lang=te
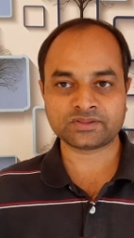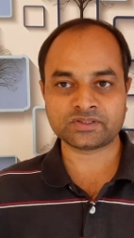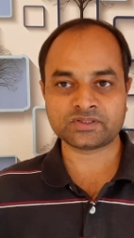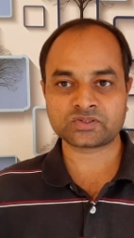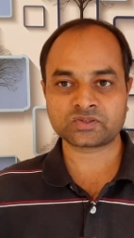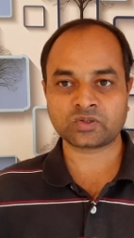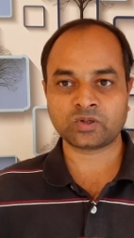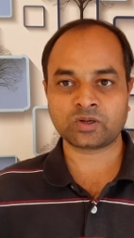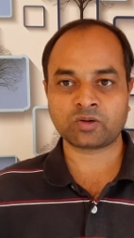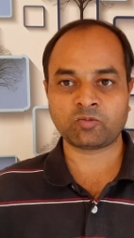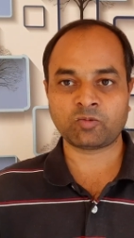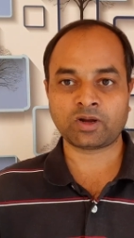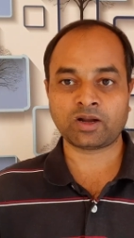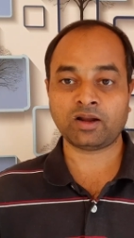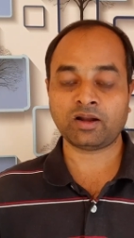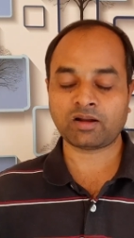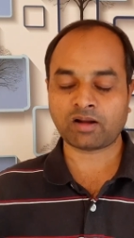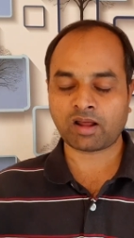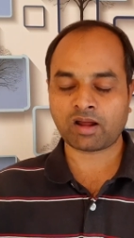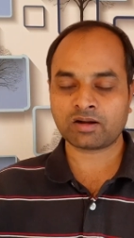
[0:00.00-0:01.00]
తీసుకోవడం వల్ల
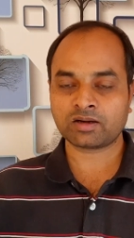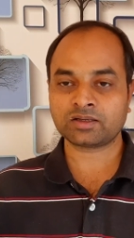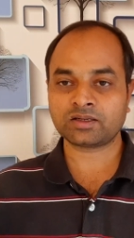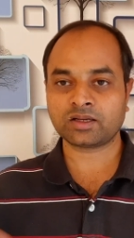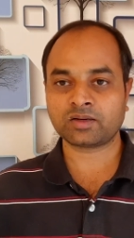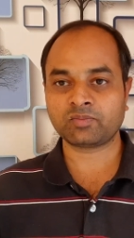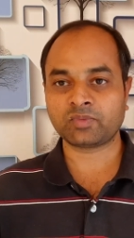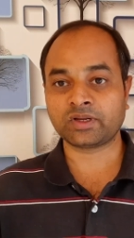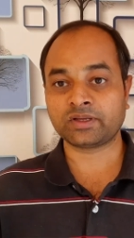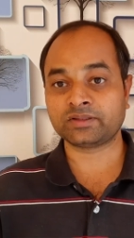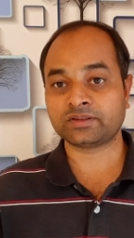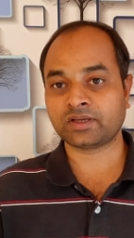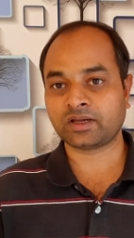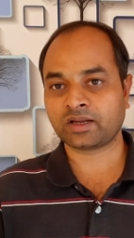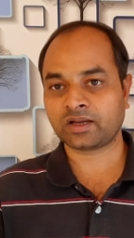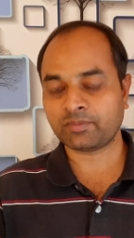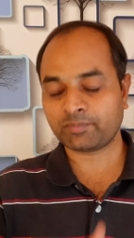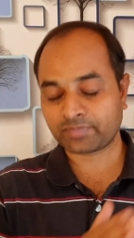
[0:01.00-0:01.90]
లాంగ్ టర్మ్లో అయితే కన్నా